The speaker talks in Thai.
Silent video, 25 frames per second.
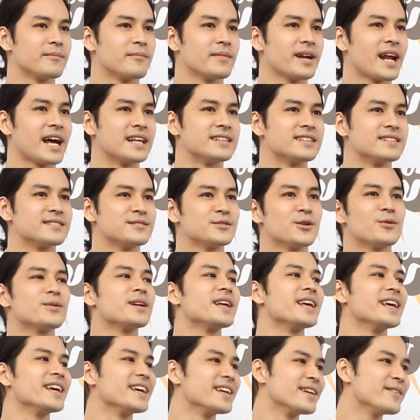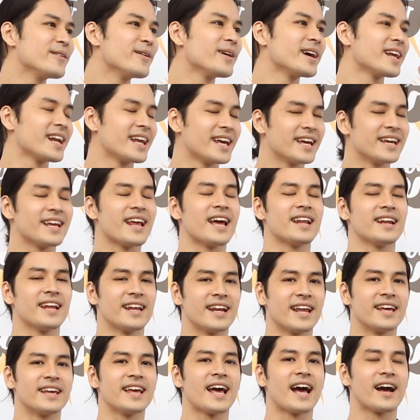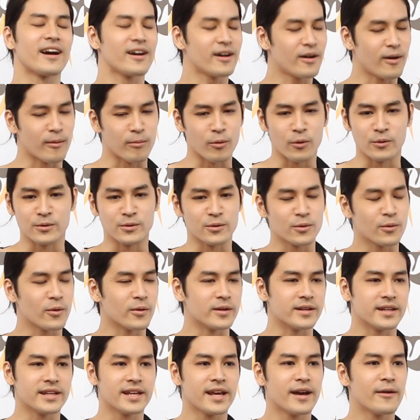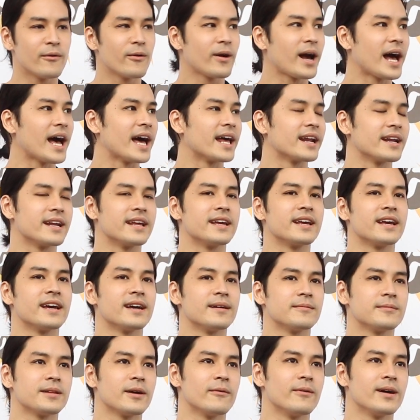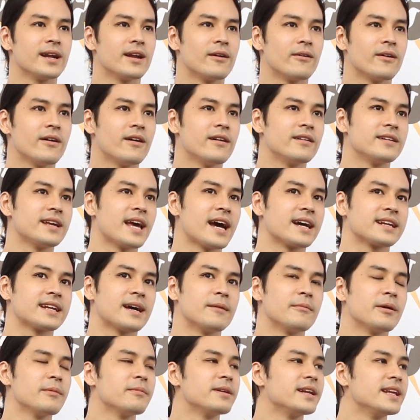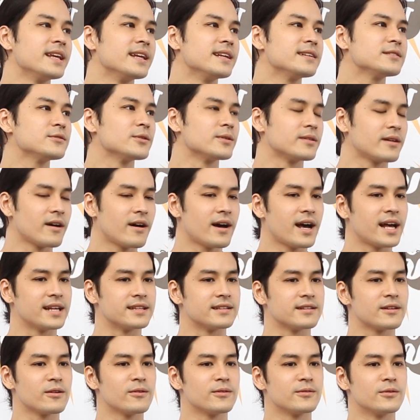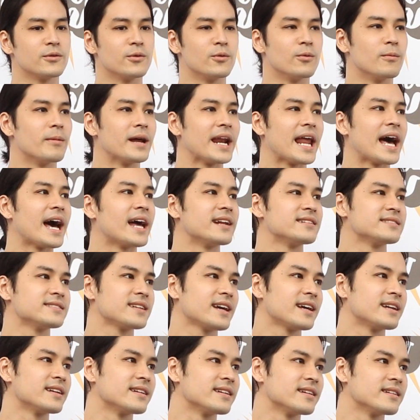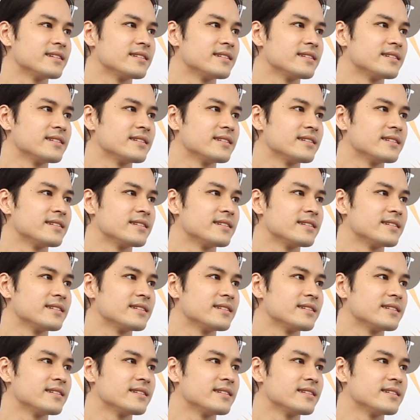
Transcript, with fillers: มันอาจจะโชคดีด้วยอะไรหลายๆอย่างก็ขอบคุณทุกคนที่ให้โอกาสอะไรเงี้ยครับแต่ว่าเราก็อยากทำให้มันดีที่สุดก็อาจจะต้องดูบาลานซ์กัน